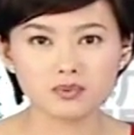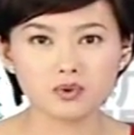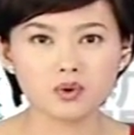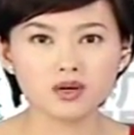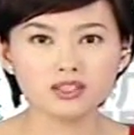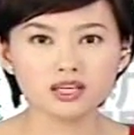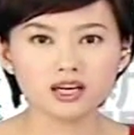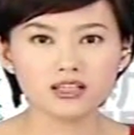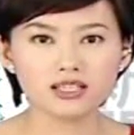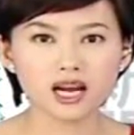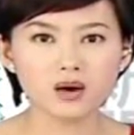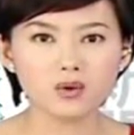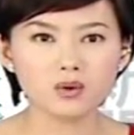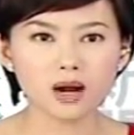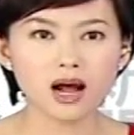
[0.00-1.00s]
不过呢，
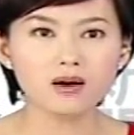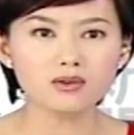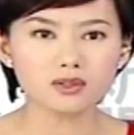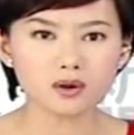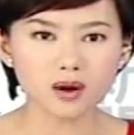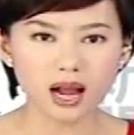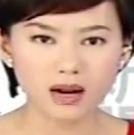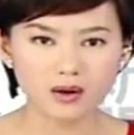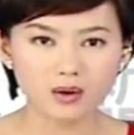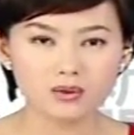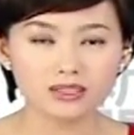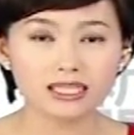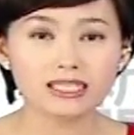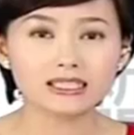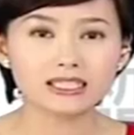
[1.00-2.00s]
上午澳洲航
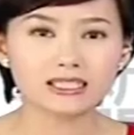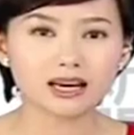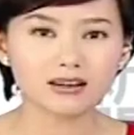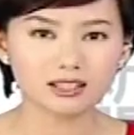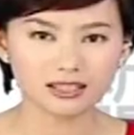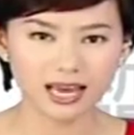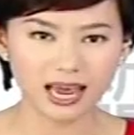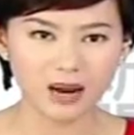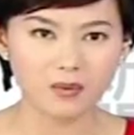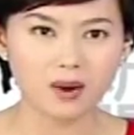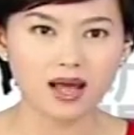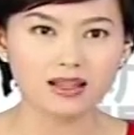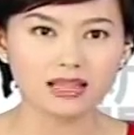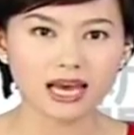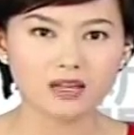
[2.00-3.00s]
空特地到了台
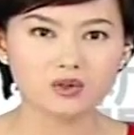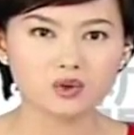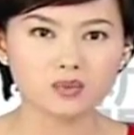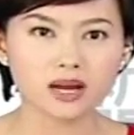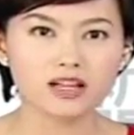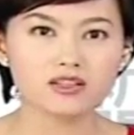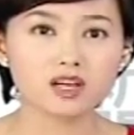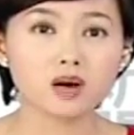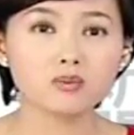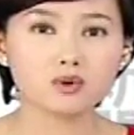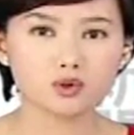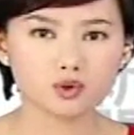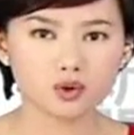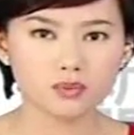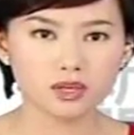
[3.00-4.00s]
湾来举办招
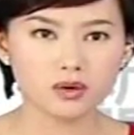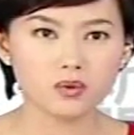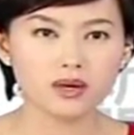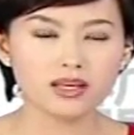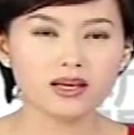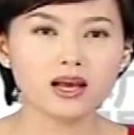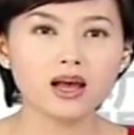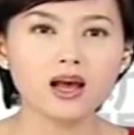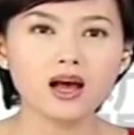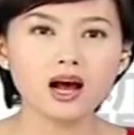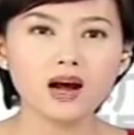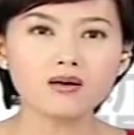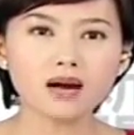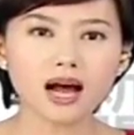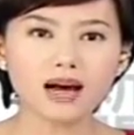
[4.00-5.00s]
募说明会，
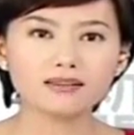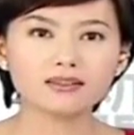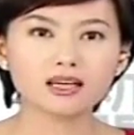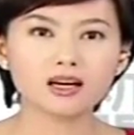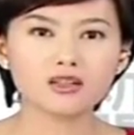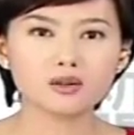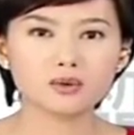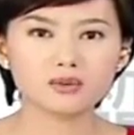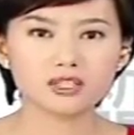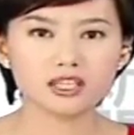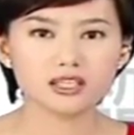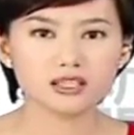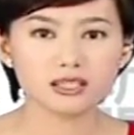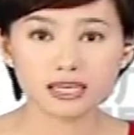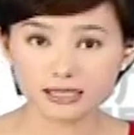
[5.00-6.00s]
澳航的总
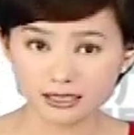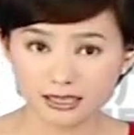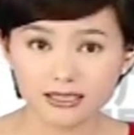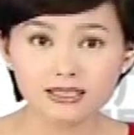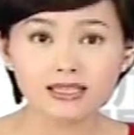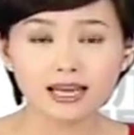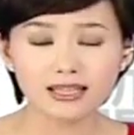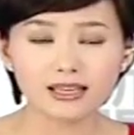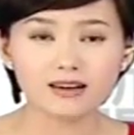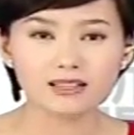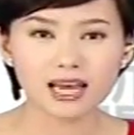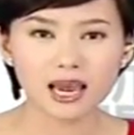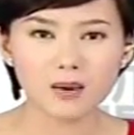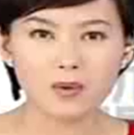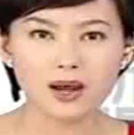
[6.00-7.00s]
机师也亲自来到
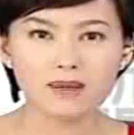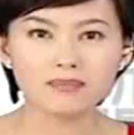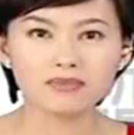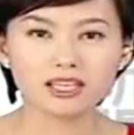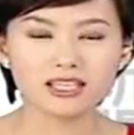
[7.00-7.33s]
台湾。